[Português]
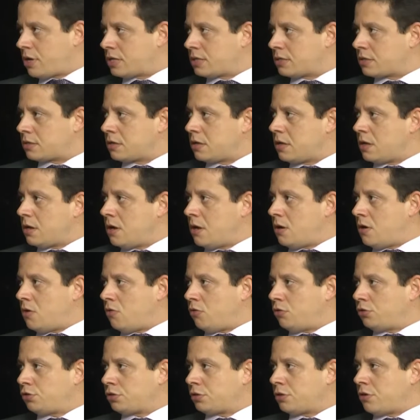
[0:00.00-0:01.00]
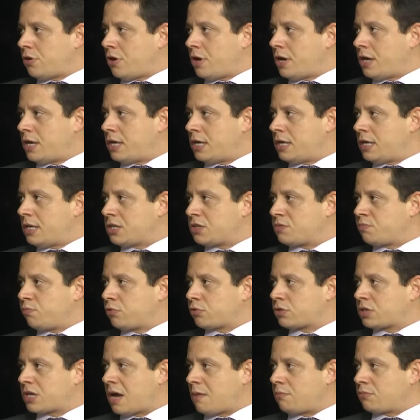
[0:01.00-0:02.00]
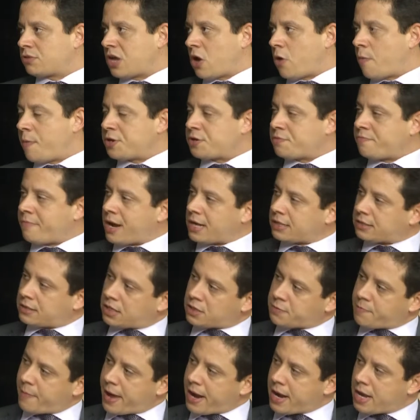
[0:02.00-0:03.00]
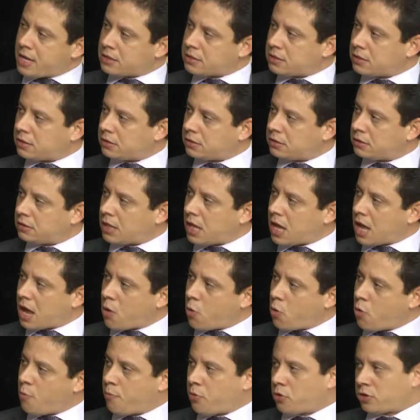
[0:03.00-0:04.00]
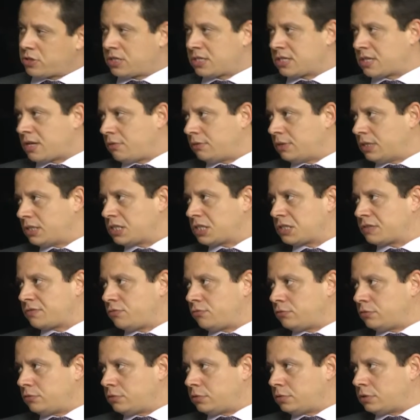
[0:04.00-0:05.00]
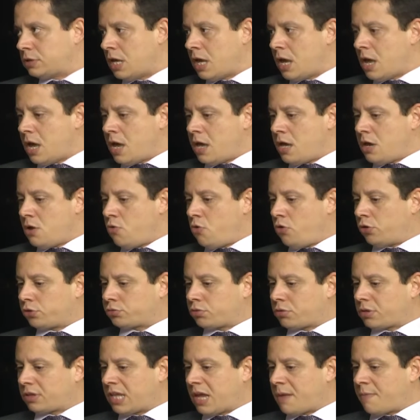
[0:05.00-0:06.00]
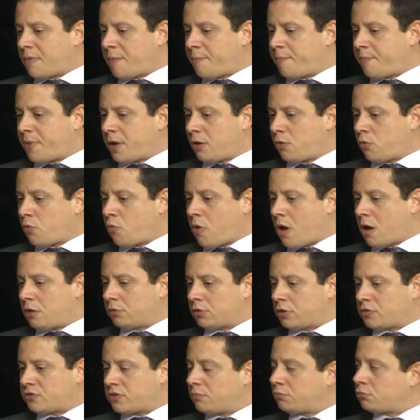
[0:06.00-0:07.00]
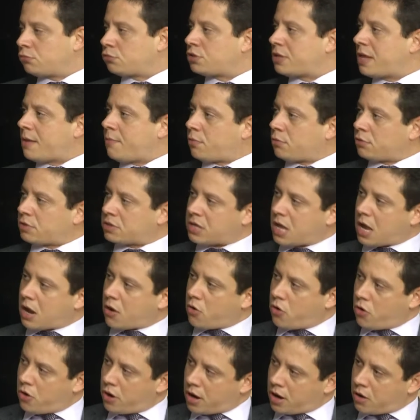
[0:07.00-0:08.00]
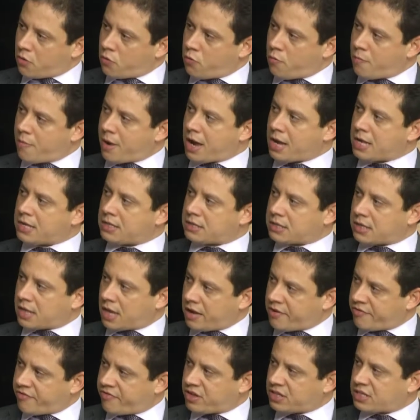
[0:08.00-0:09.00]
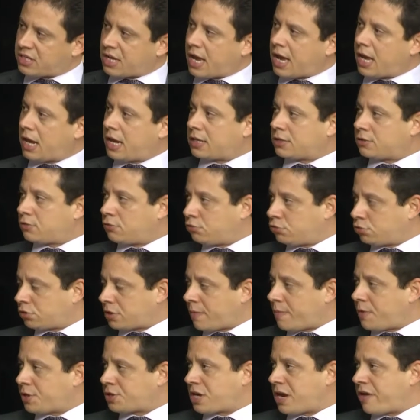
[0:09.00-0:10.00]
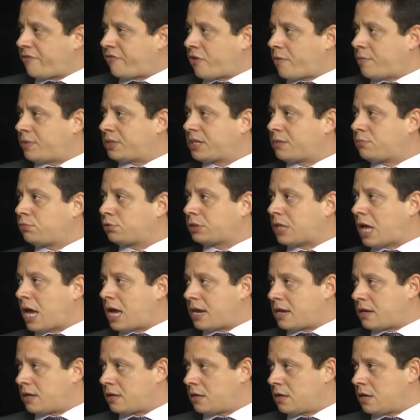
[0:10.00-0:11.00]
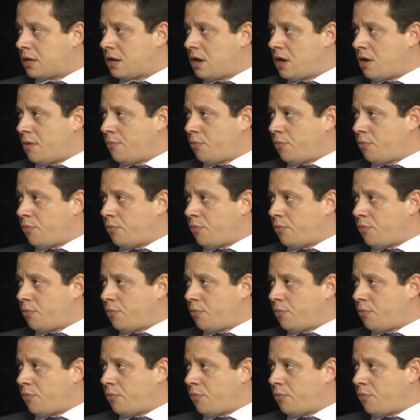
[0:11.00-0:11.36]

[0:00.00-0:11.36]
ações, onde nós buscamos realmente mais transparência na composição desses fundos. E um outro tema pelo qual nós vamos debruçar agora com mais ênfase é em relação justamente à reforma tributária.